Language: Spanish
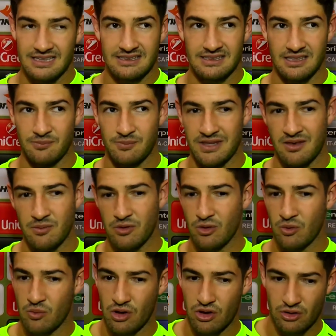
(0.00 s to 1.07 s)
empezamos de
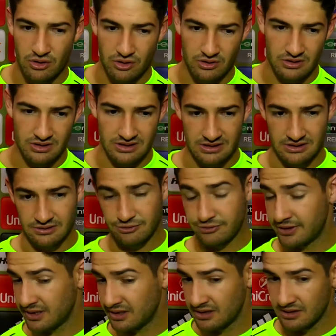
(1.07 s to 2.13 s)
un modo y
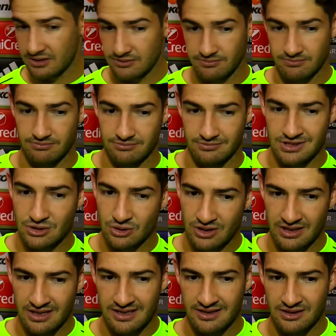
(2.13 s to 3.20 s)
Fra, visto
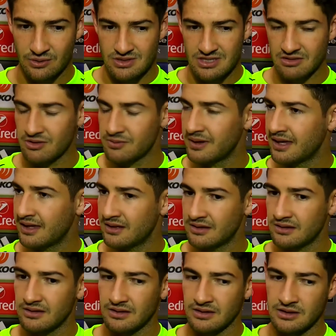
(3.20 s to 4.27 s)
que ahí no estaba
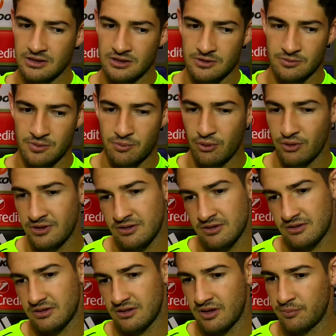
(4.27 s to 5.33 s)
bien, y
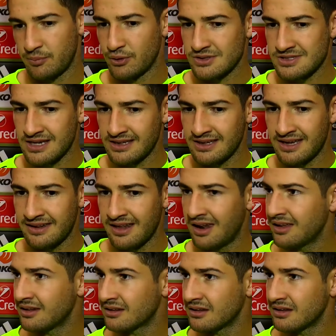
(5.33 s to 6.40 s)
después, después ahí
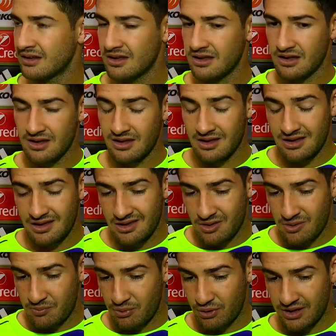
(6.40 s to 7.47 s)
adelante.
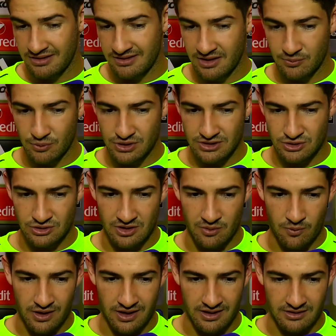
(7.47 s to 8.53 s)
Puede decir muchas cosas
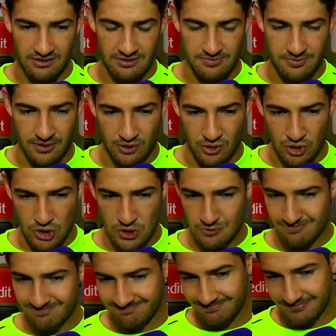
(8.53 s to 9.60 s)
buenas, pero
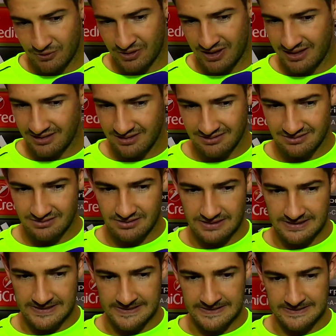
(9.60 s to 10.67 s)
ok,
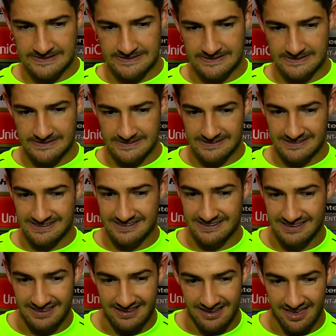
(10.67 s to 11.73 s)
eh,
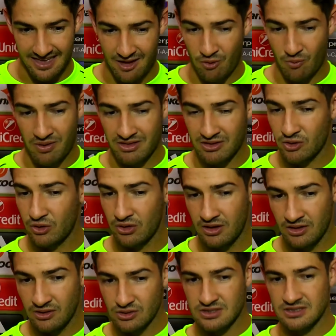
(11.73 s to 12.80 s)
era más
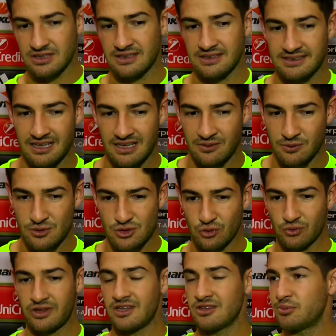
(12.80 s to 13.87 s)
contento si salimos
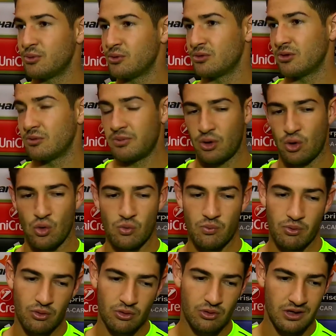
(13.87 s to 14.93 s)
con tres puntos, pero un
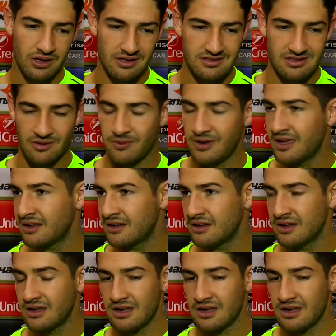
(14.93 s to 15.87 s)
punto ahí está bien